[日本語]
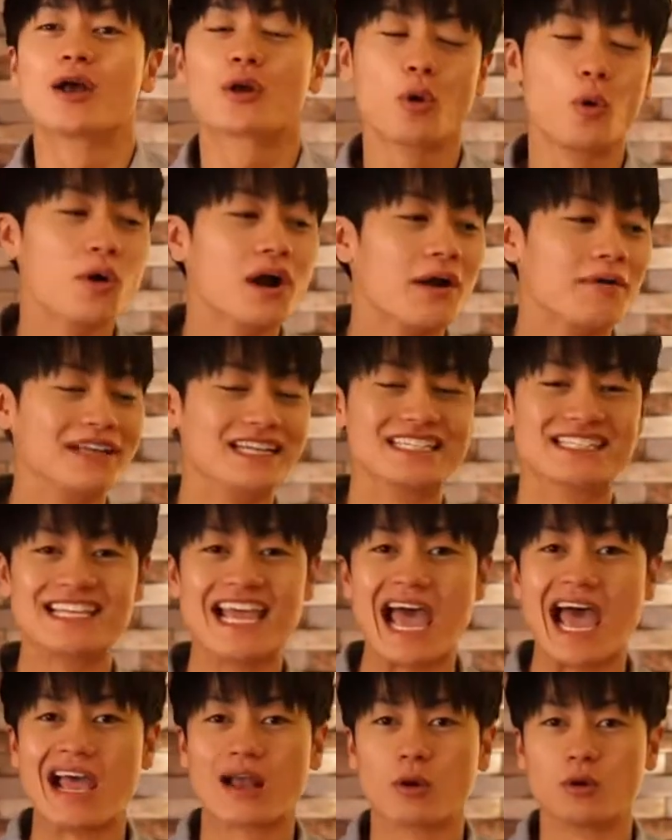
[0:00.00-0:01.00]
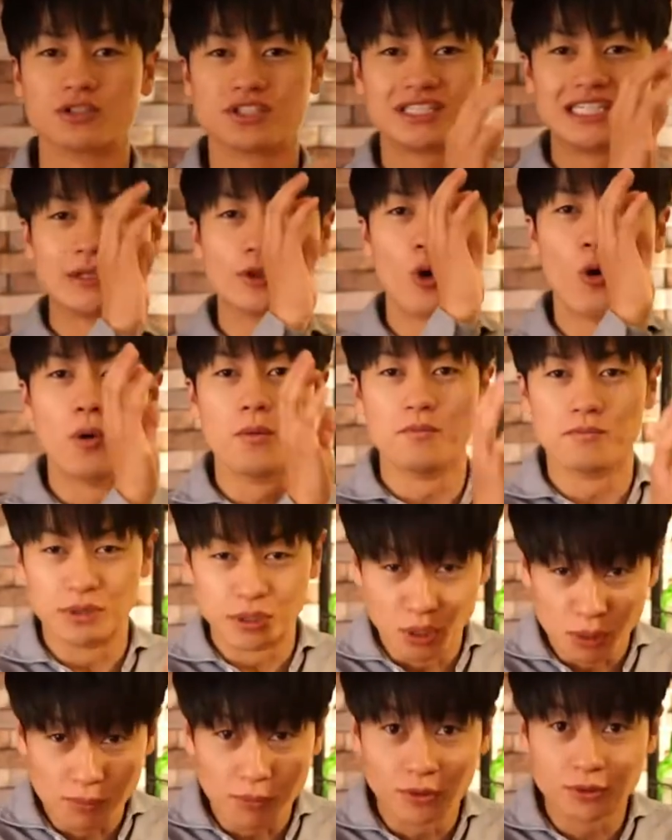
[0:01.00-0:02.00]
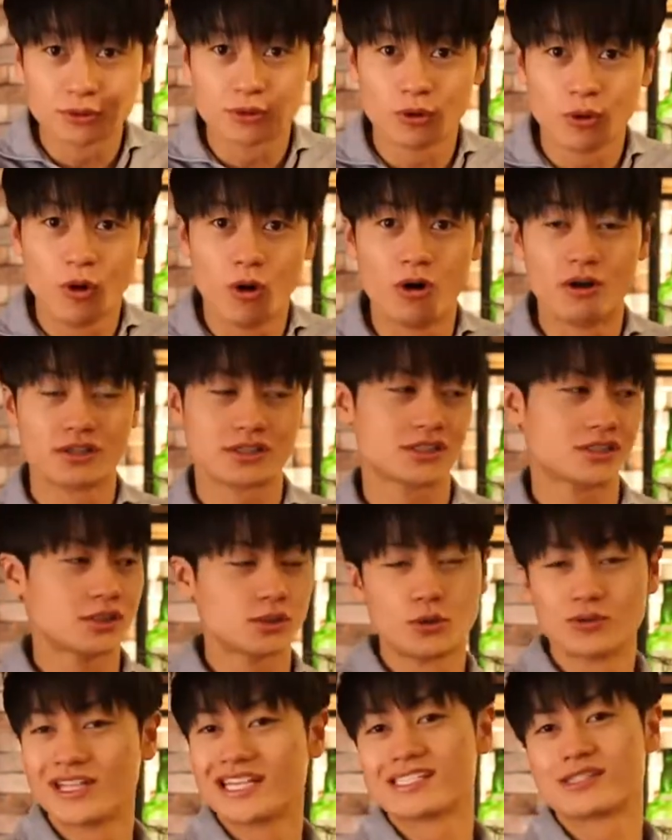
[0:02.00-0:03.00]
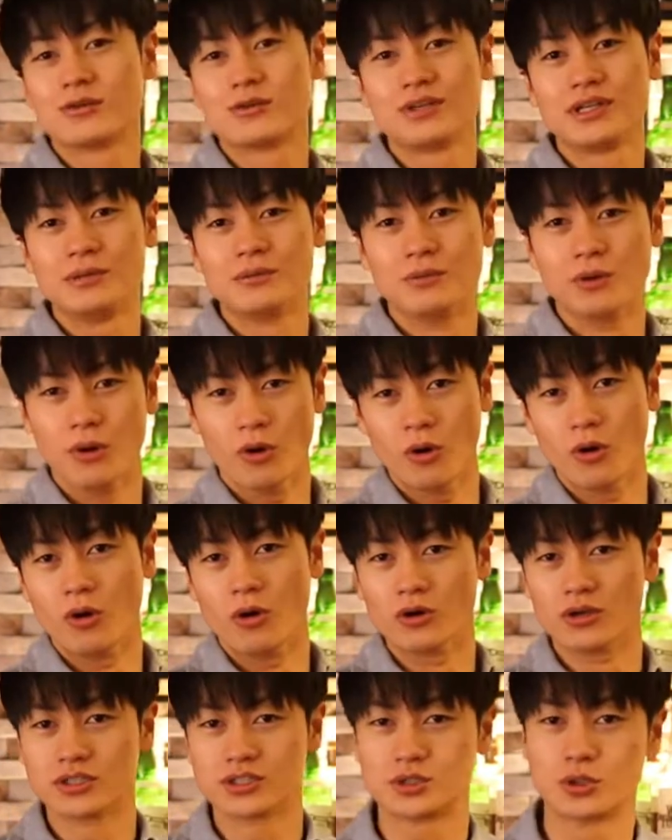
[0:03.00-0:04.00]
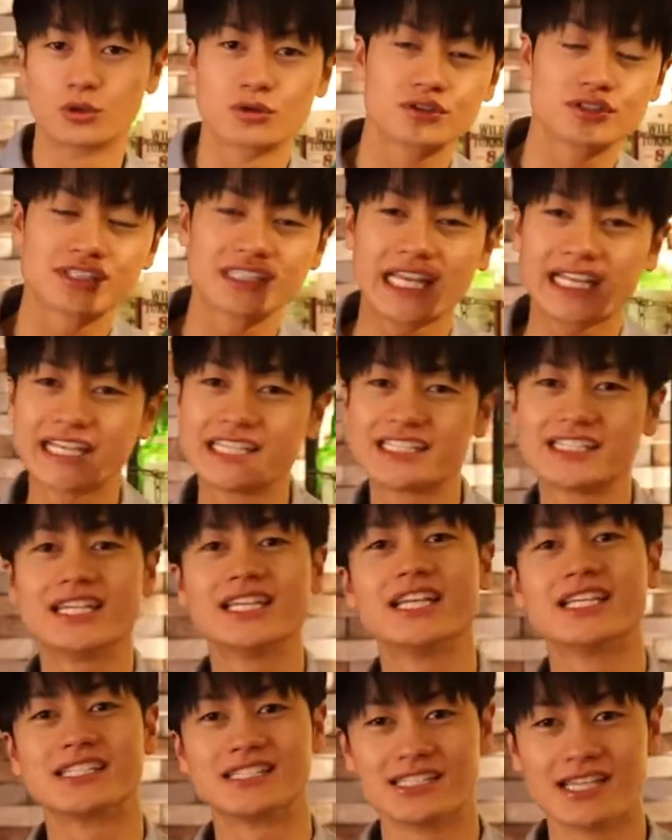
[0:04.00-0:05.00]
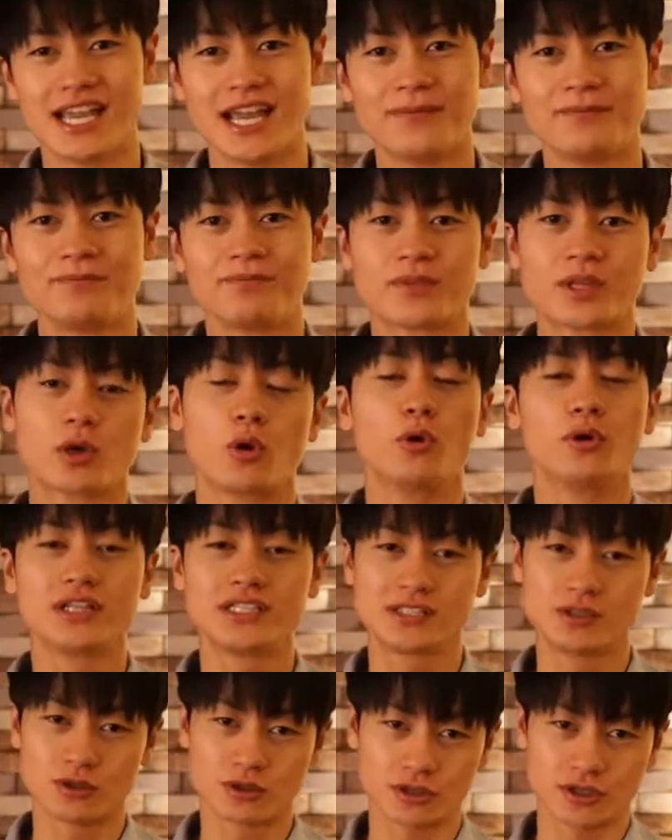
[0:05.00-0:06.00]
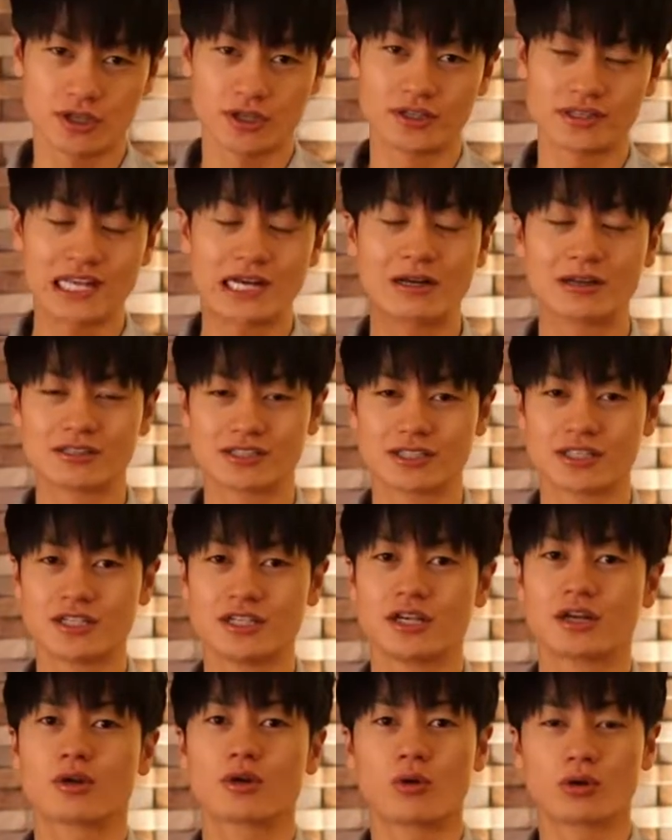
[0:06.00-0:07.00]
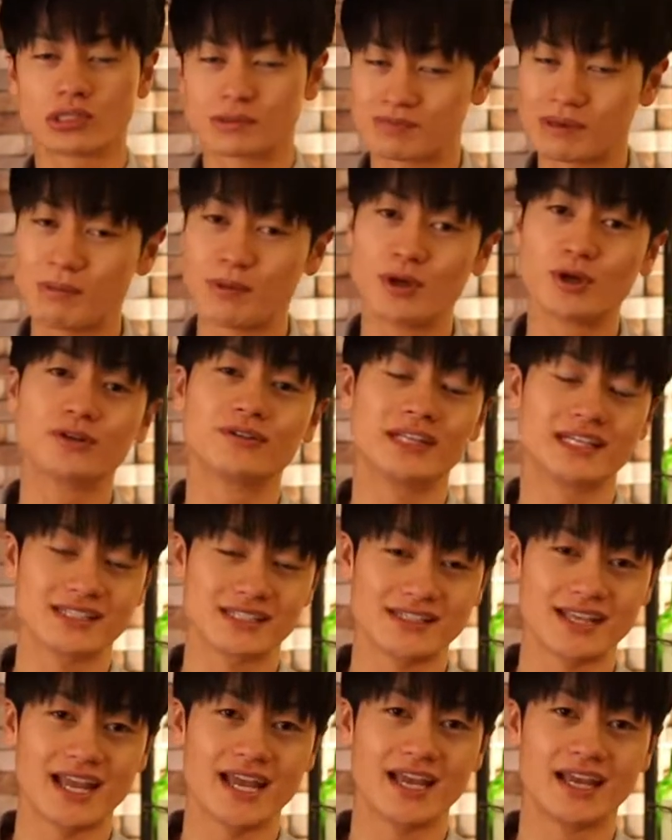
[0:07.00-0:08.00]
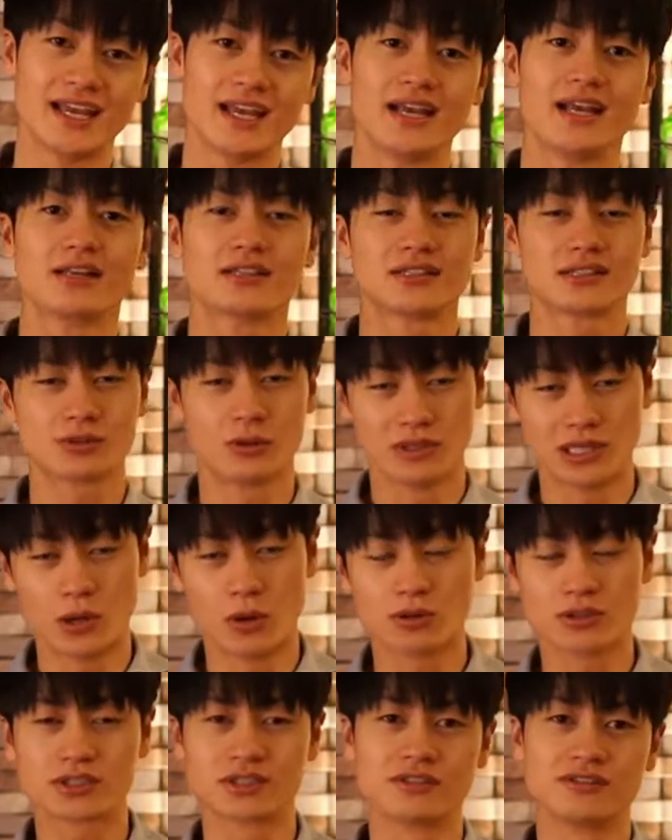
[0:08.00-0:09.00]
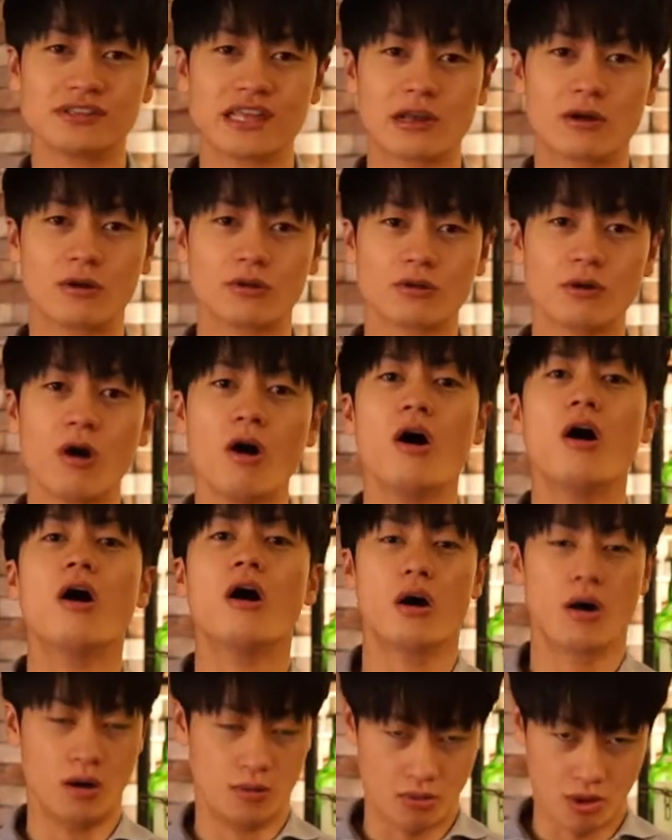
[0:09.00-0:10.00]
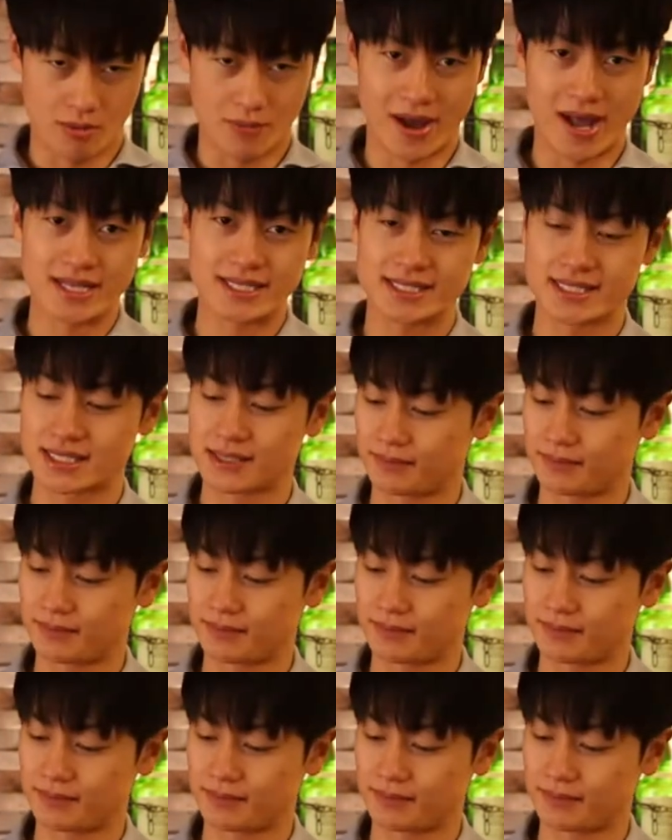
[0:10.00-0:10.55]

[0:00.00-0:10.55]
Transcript: 今回はですね、こちらのミドボンとソーダストリームを直つなぎしてですね、効率よく、なくつ、コスパもよくですね、ソーダを作っていこうと思います。